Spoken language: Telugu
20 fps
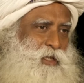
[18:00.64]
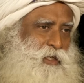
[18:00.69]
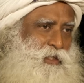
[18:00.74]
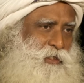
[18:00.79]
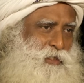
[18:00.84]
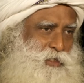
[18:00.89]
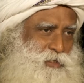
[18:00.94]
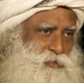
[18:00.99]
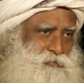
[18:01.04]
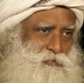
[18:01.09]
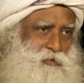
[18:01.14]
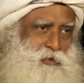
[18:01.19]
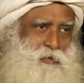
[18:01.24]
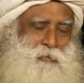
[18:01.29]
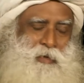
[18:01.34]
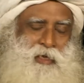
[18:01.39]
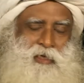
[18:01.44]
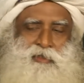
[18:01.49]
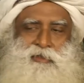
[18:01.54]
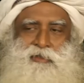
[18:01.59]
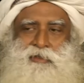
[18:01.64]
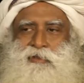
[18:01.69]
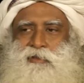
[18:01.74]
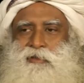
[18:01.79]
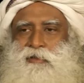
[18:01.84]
జరుగుతూ ఉండకపోవచ్చు